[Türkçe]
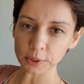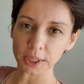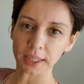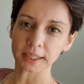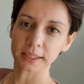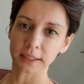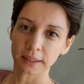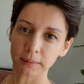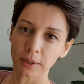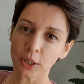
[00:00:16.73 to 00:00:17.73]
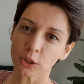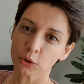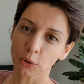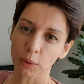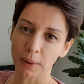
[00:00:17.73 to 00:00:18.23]
bir şey hazırladım.
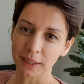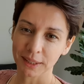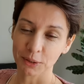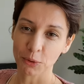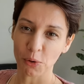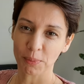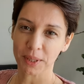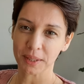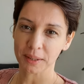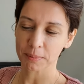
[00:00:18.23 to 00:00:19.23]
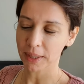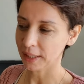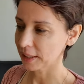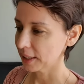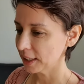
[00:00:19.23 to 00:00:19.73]
Çünkü maksat sohbet
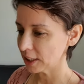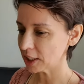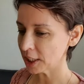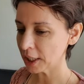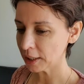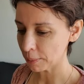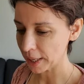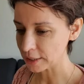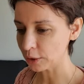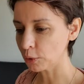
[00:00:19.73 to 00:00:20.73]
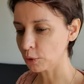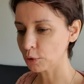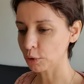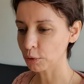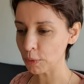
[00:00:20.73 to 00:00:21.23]
etmek. İş yerinde bazen
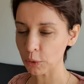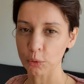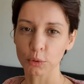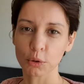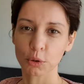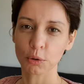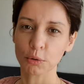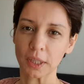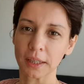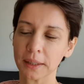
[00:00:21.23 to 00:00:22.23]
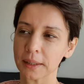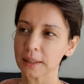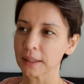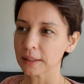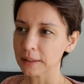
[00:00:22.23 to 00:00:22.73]
görüşüyoruz, böyle konuşuyoruz da
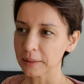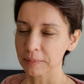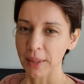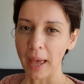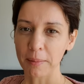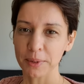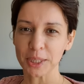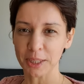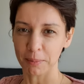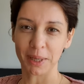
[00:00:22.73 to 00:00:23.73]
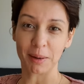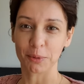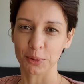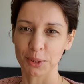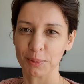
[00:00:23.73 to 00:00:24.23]
e, hem iş yapma
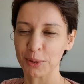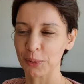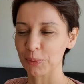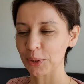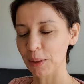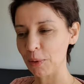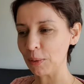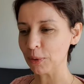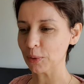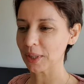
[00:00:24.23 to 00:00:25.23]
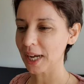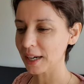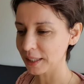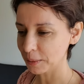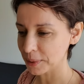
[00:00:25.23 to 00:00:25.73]
hem konuşma iyi olmuyor diye böyle bir gün
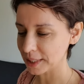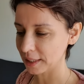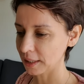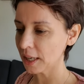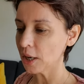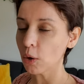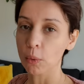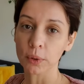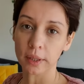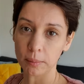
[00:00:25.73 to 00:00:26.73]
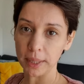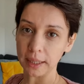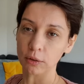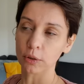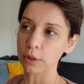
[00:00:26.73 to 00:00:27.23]
ayarlayalım istedik. Onları
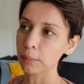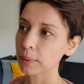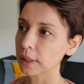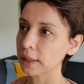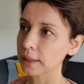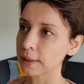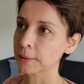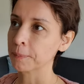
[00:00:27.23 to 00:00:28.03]
bekliyorum. Ee,